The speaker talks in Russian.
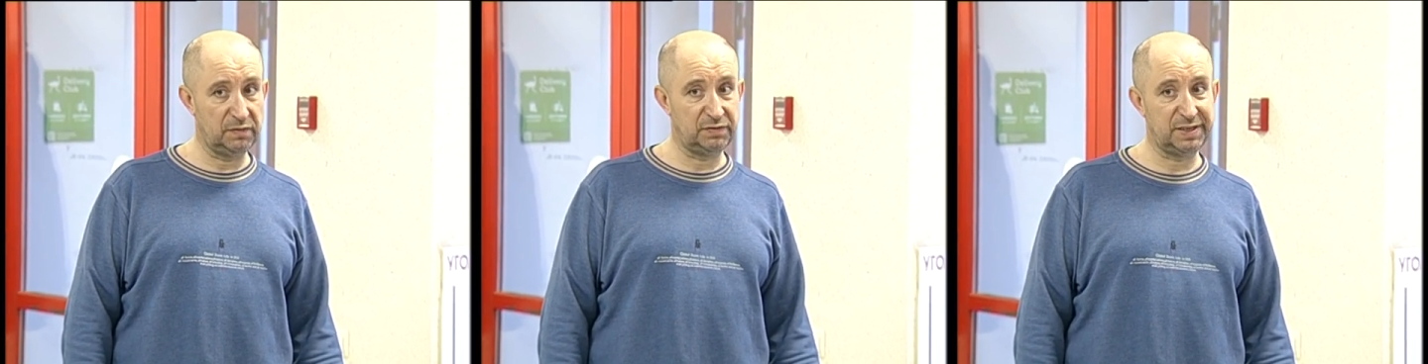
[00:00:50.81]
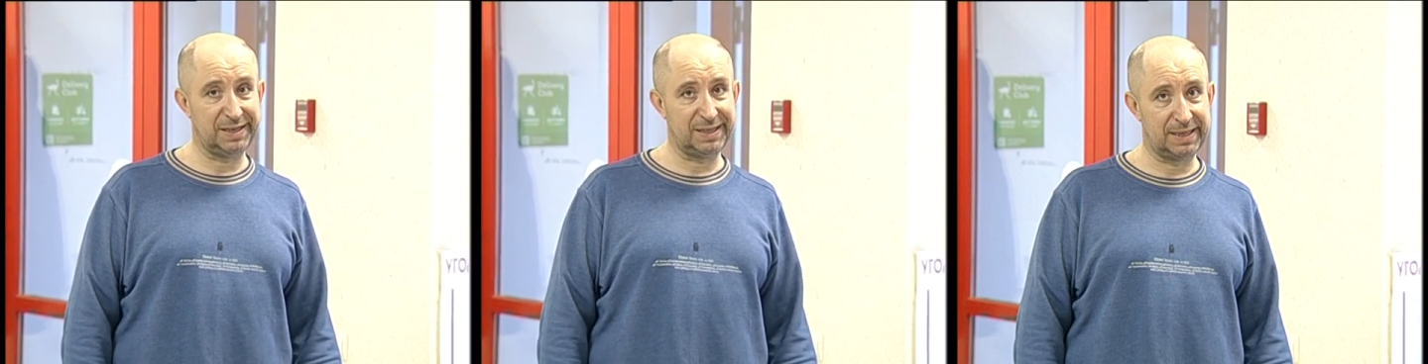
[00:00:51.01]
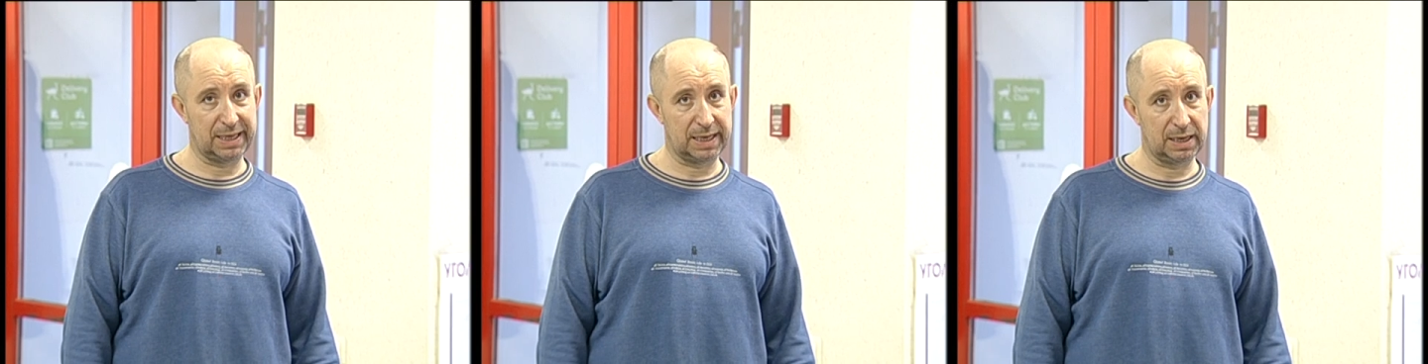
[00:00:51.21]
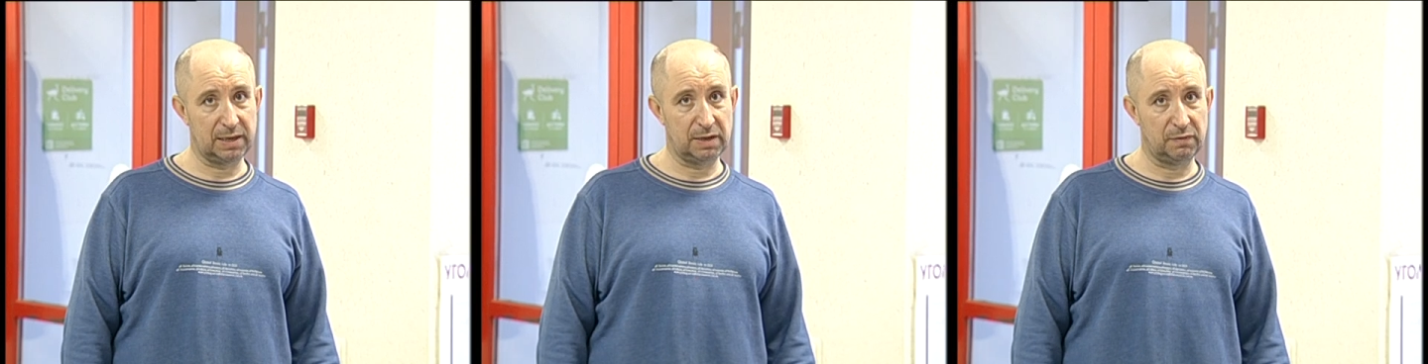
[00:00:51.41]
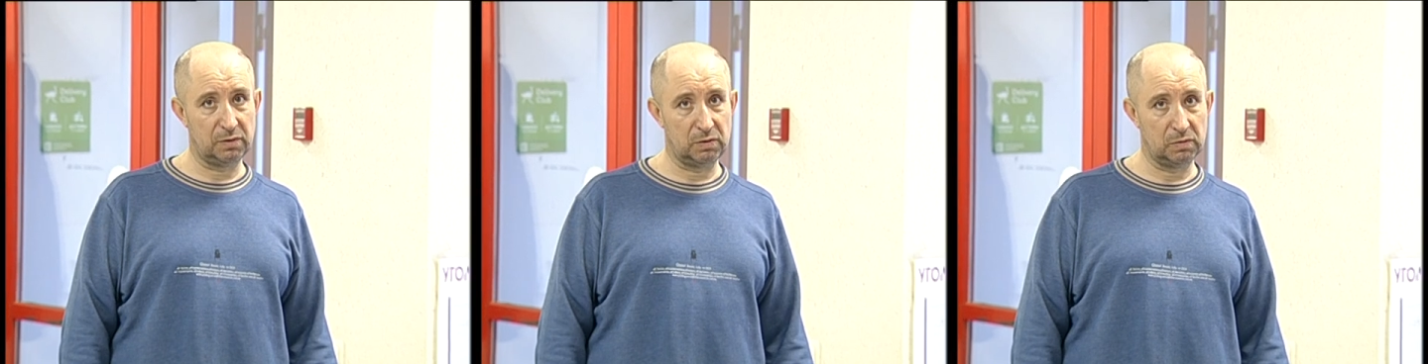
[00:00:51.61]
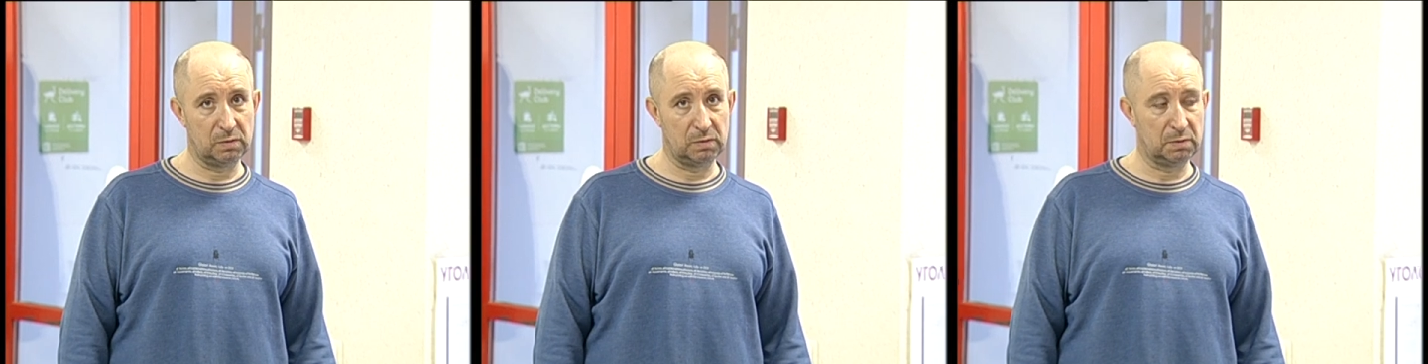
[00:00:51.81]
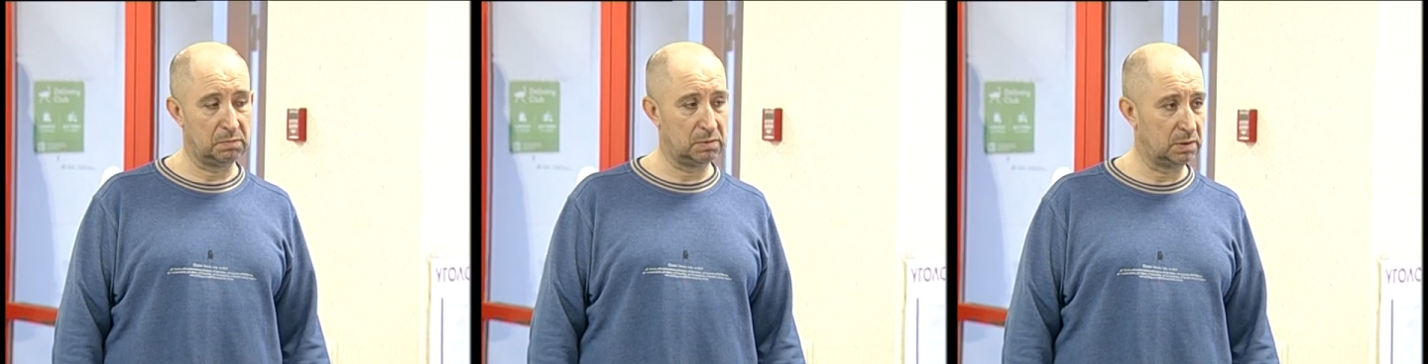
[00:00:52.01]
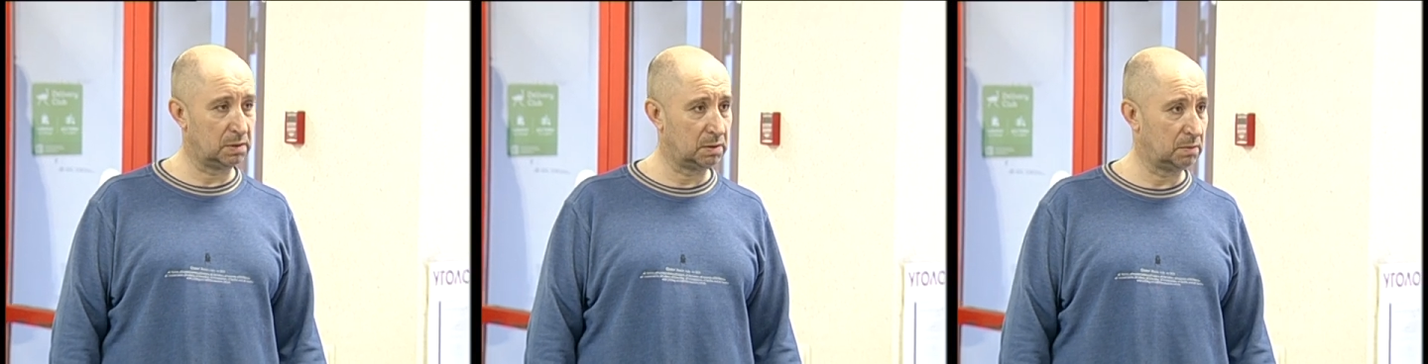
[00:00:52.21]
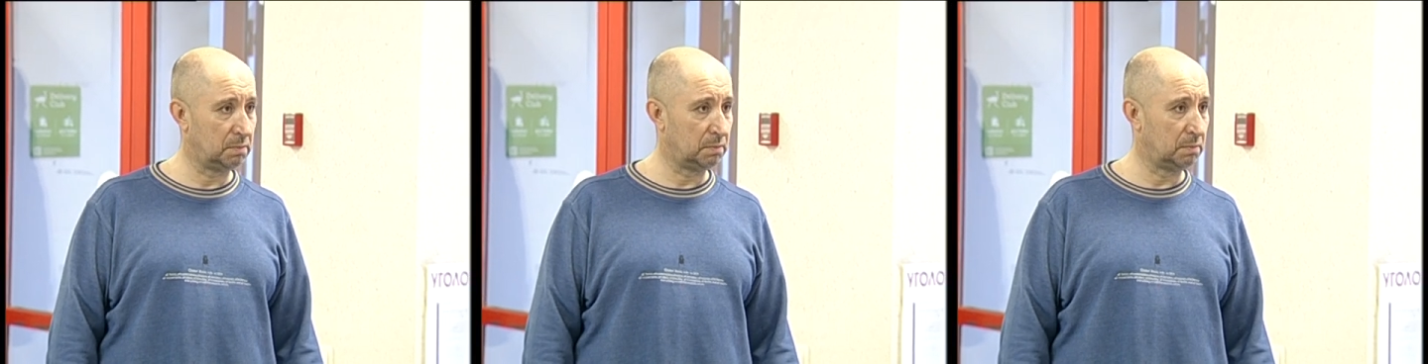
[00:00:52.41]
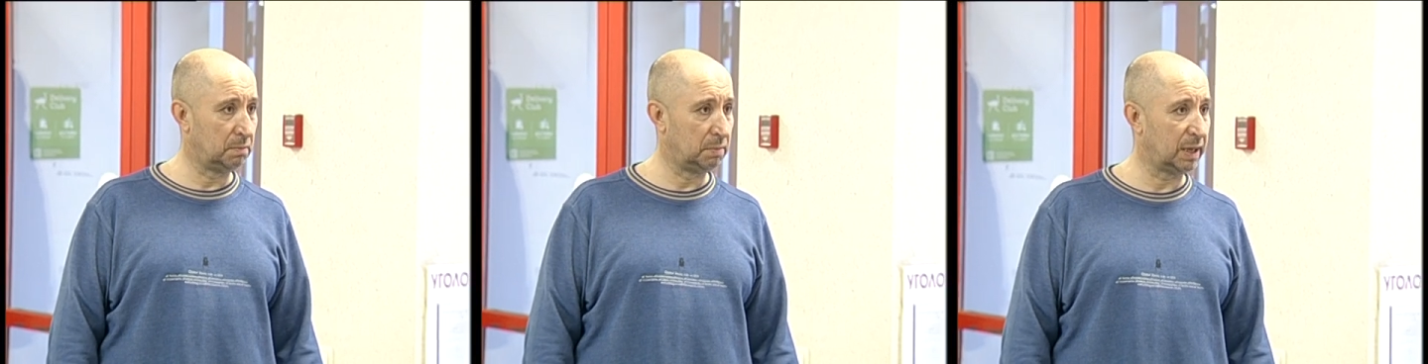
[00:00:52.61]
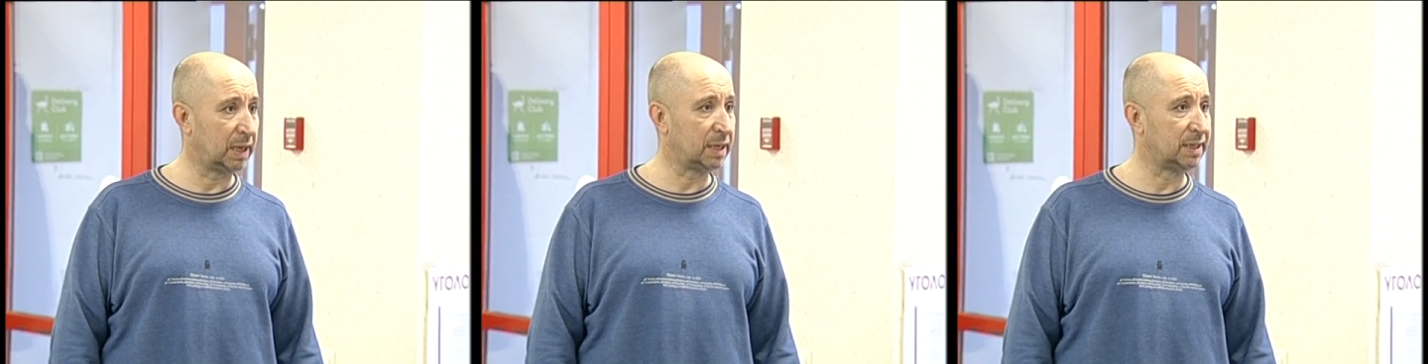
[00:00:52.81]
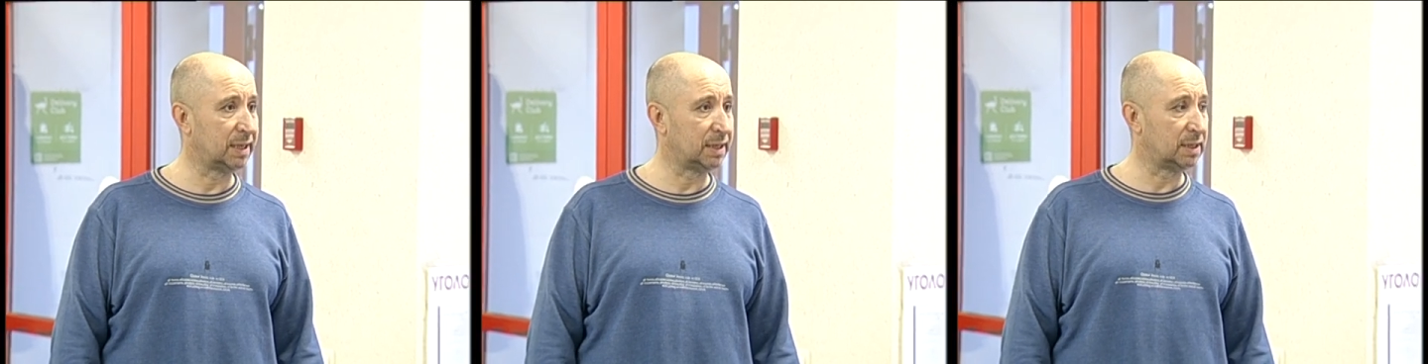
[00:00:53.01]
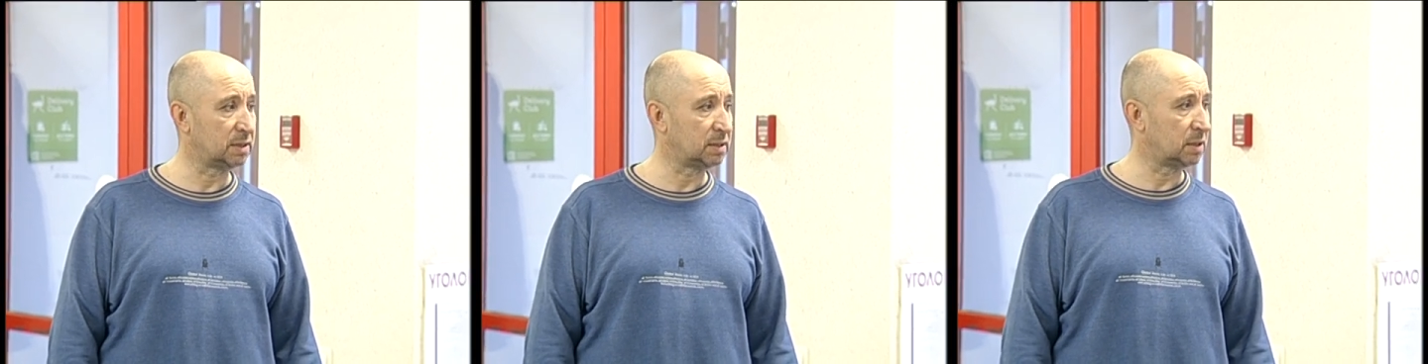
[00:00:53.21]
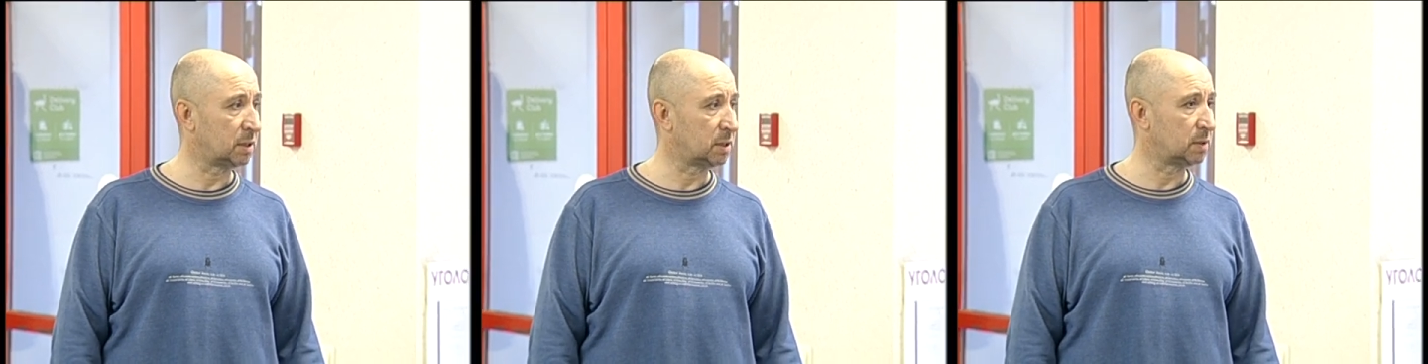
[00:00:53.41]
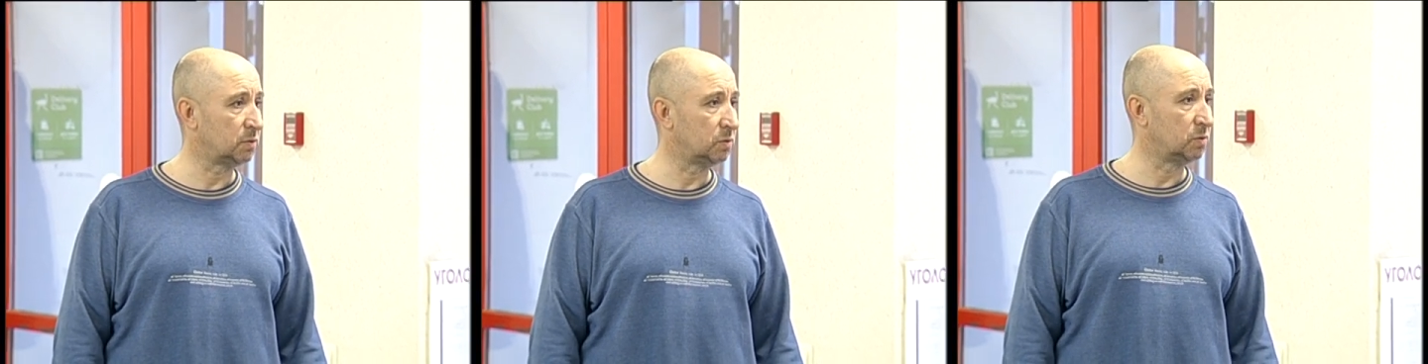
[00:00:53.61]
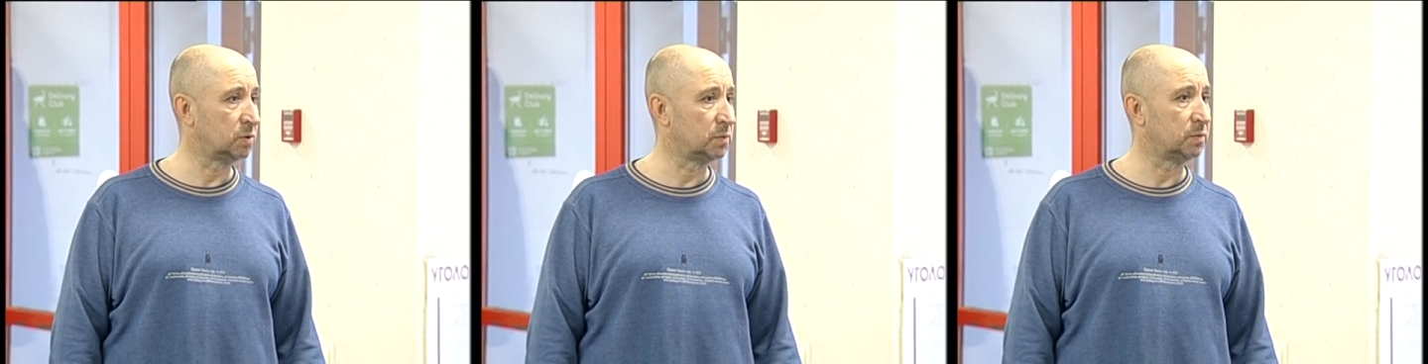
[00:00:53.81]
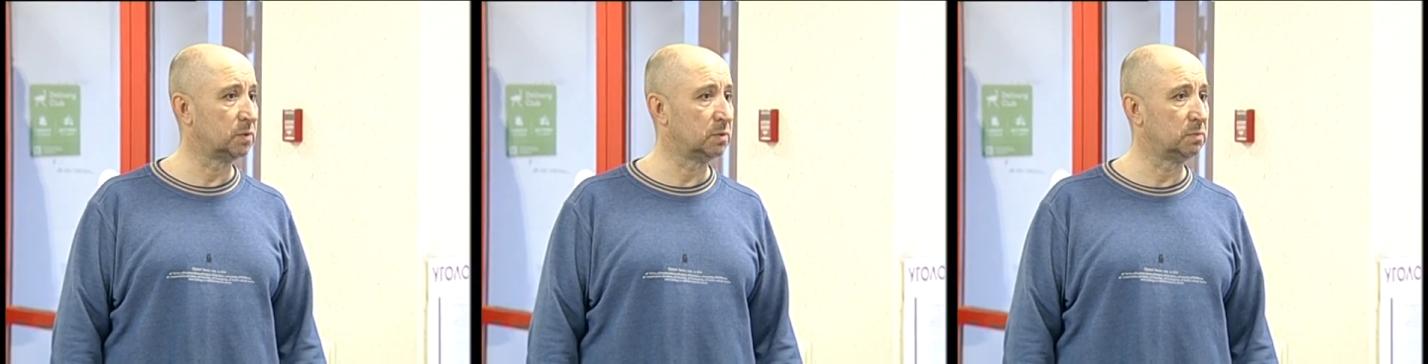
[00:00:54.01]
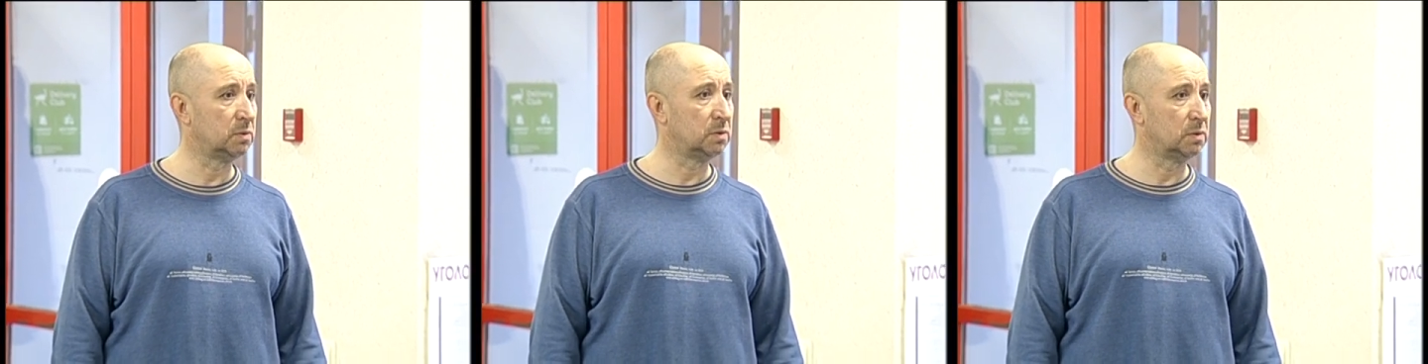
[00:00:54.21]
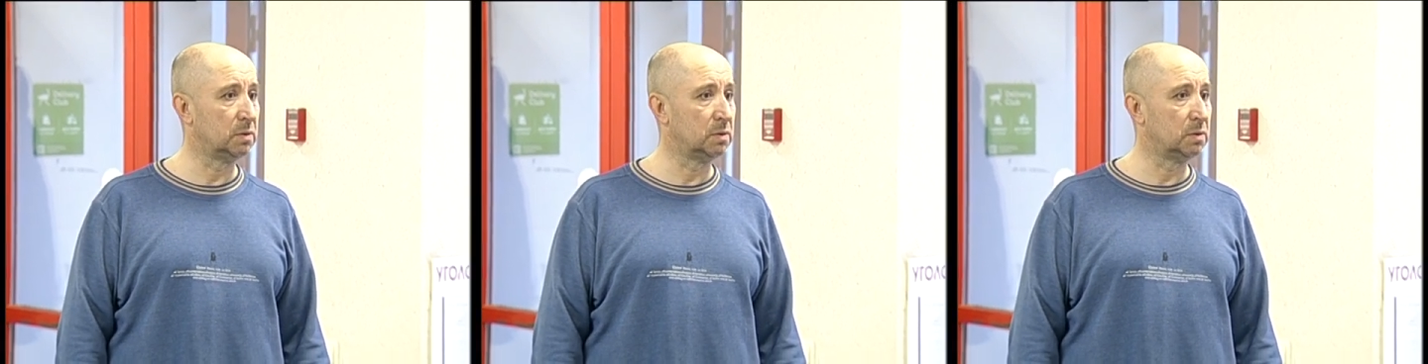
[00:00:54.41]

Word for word: и всегда говорю благодарность нашему Господу.